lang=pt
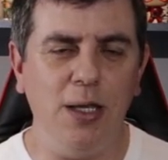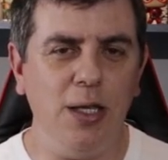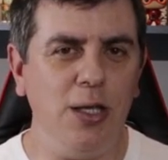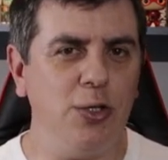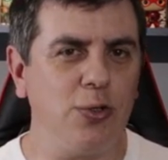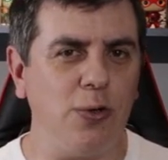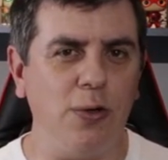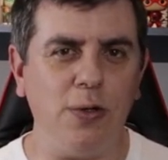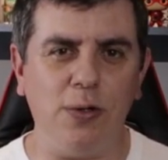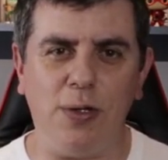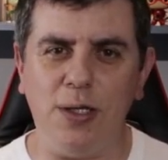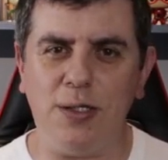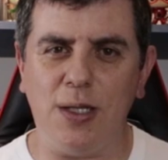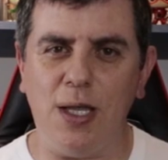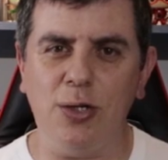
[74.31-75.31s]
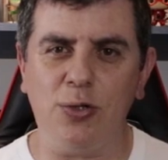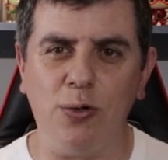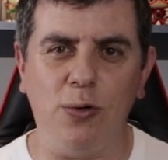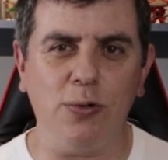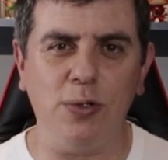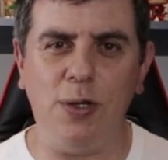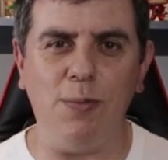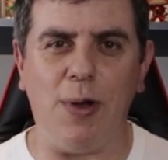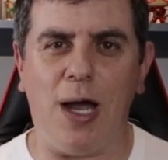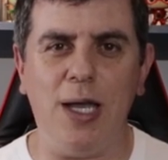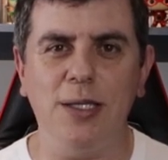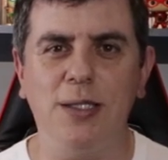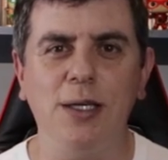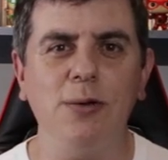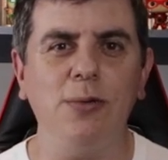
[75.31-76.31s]
E jogo eu testei jogo
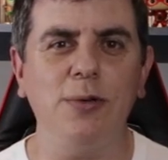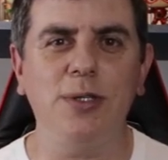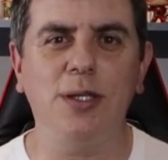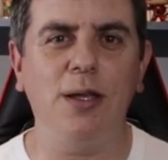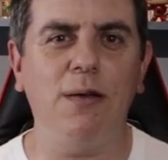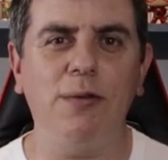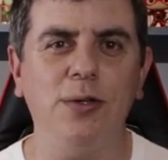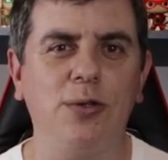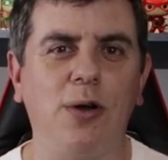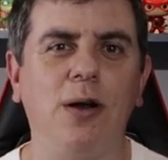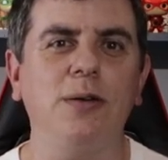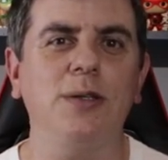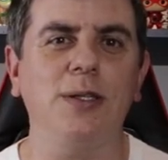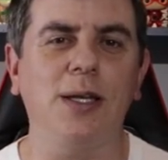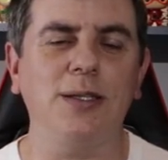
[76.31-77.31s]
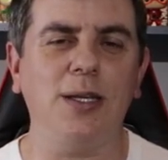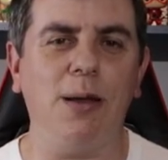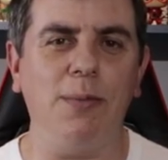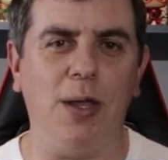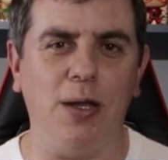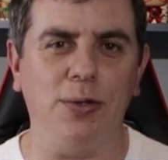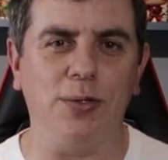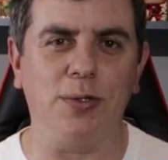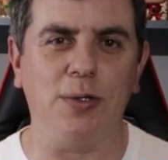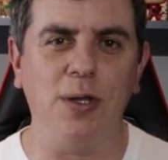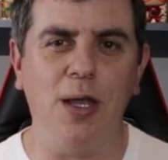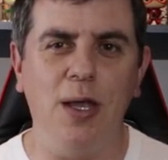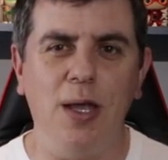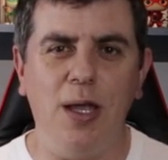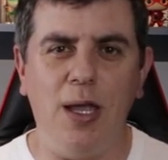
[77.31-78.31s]
demais, inclusive jogos lançamentos,
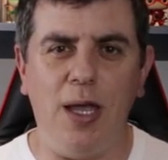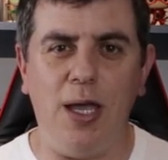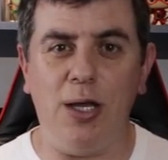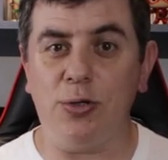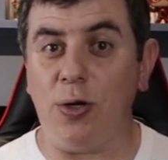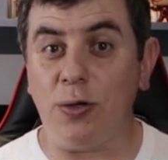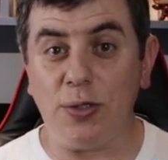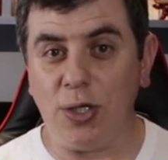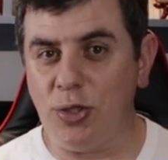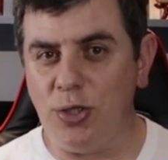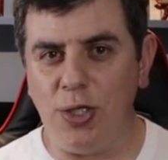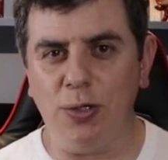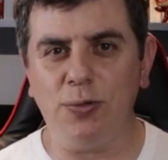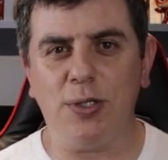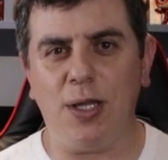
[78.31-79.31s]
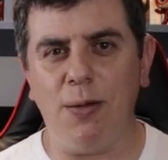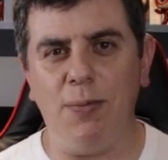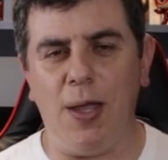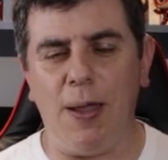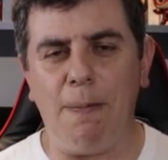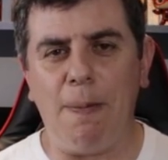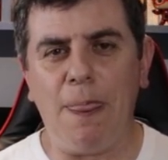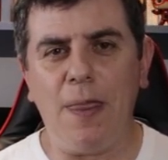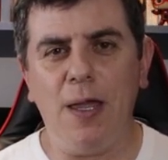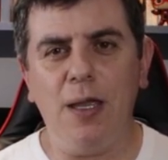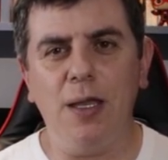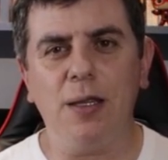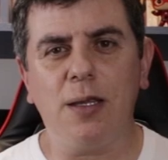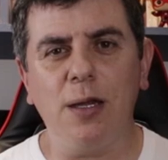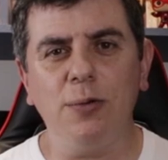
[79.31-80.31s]
é, jogos antigos também.
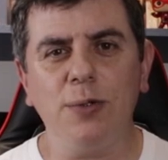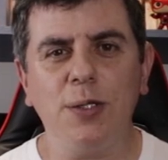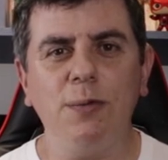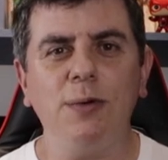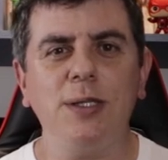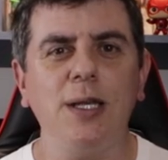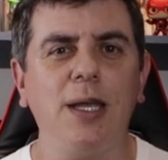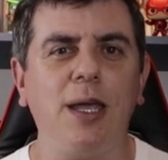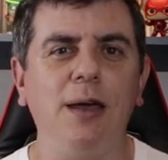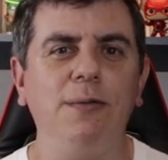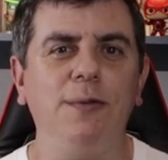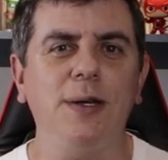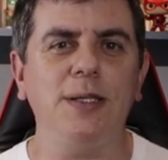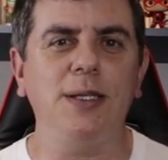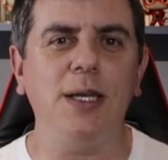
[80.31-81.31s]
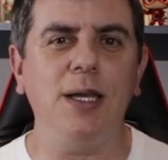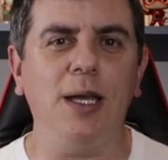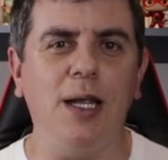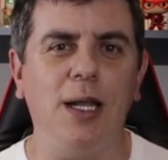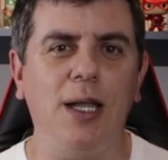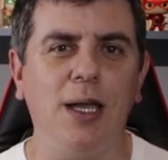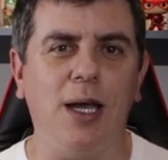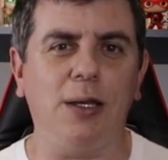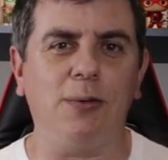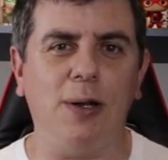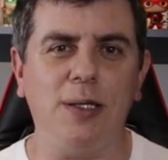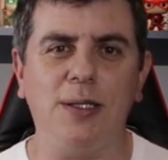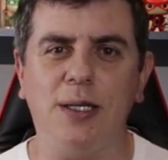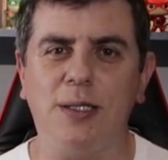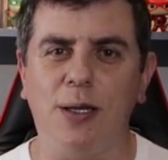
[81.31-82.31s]
Então, se você quer fazer ali a
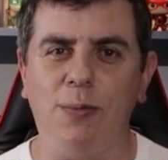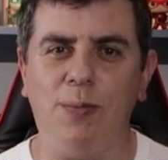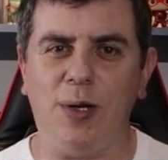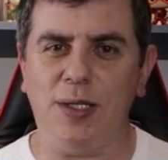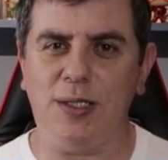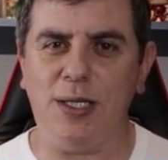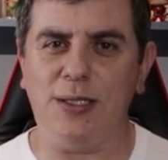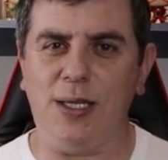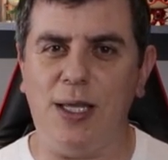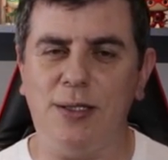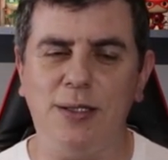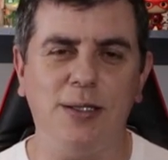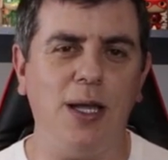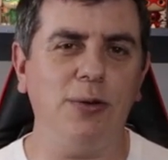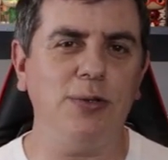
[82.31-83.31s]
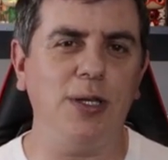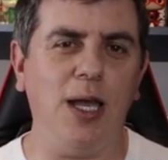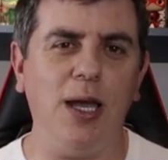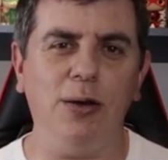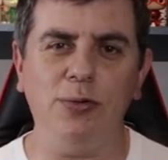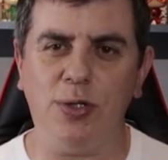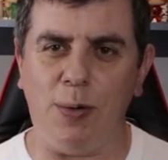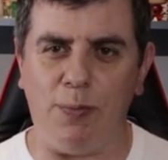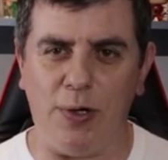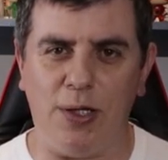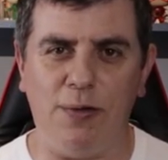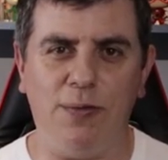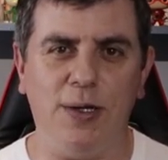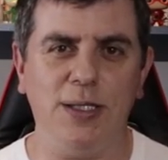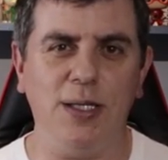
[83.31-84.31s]
atualização para 17.00, já
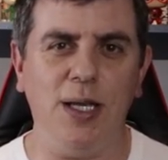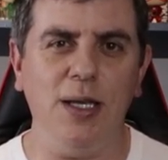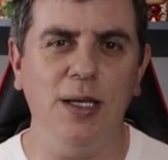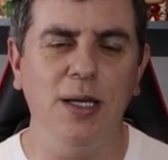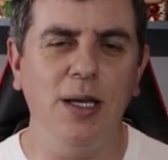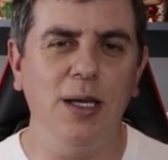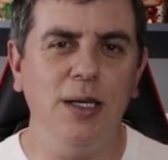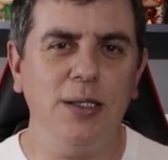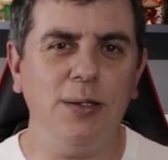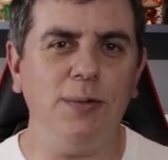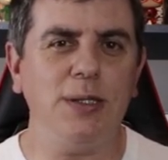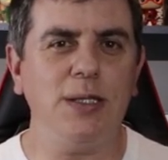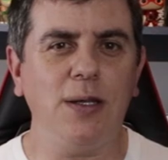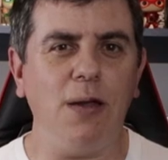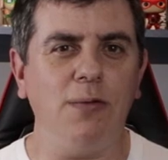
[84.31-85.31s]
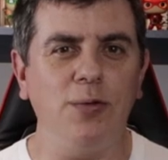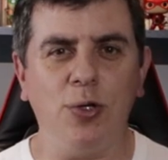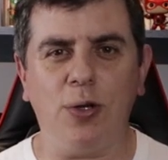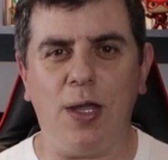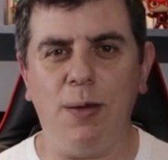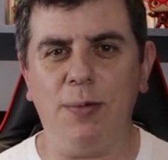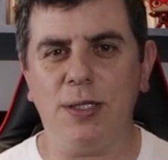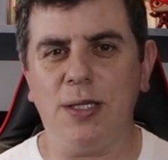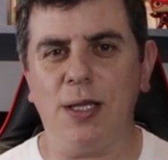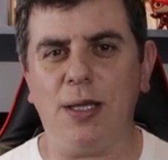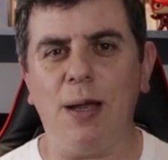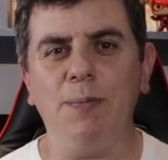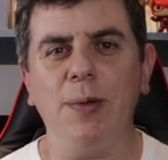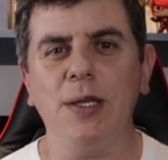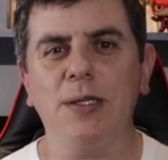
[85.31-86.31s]
pode fazer. Se você tem um videogame que você
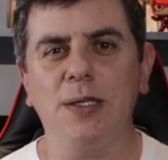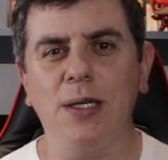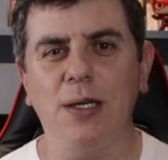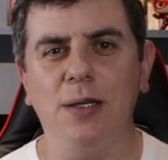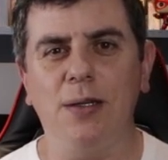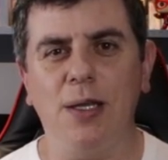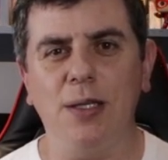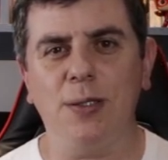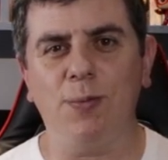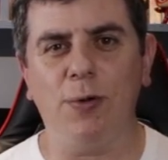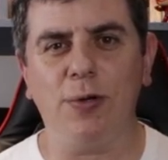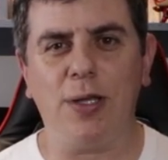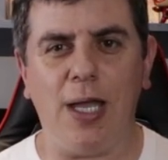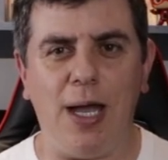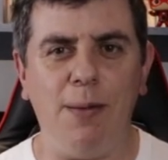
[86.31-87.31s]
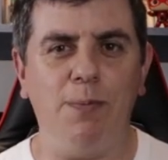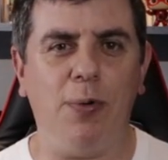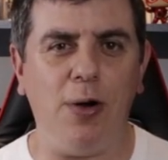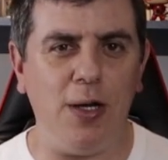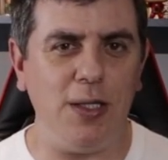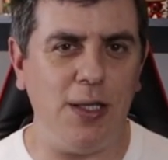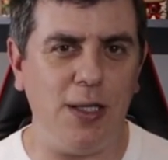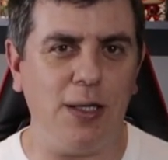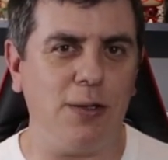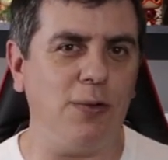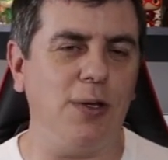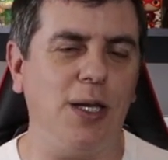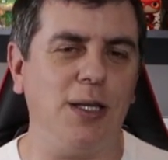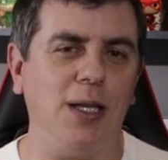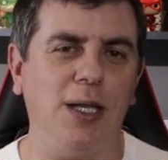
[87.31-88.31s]
está pensando em desbloquear, pode
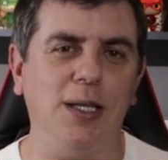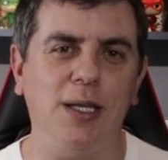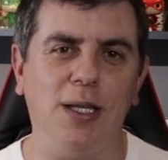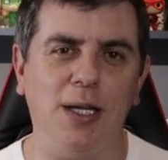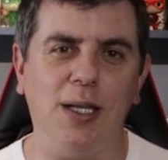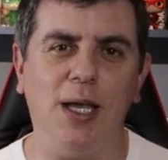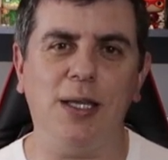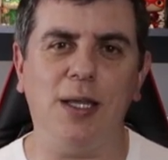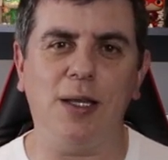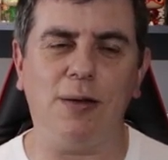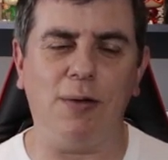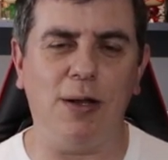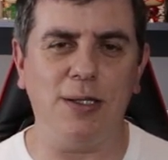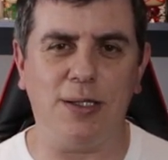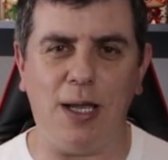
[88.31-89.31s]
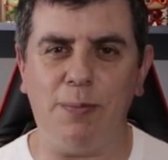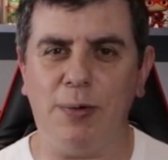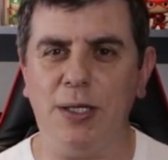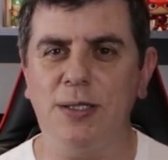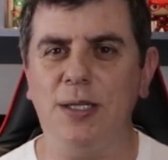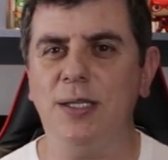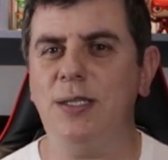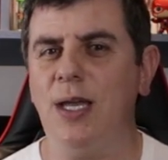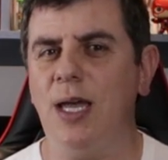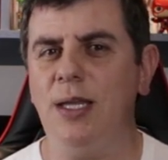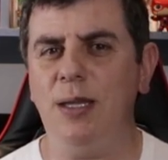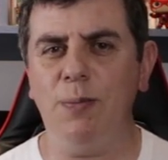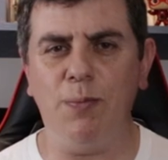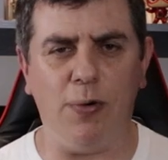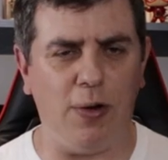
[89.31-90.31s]
conectar na internet e atualizar para
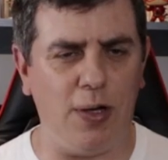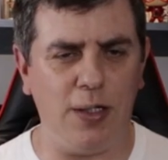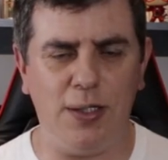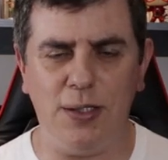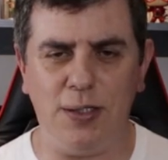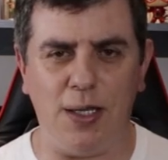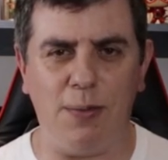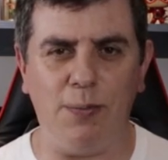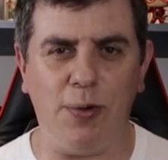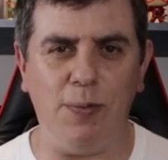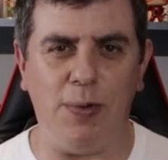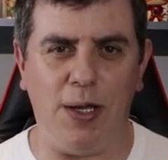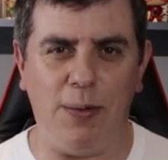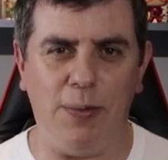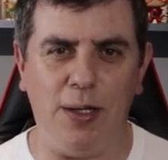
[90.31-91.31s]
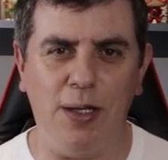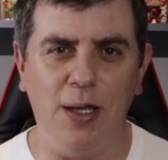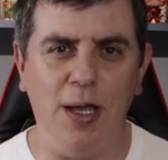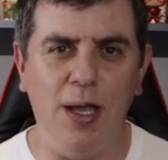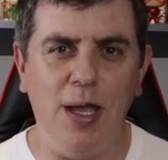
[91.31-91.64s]
17, pode, sem problema.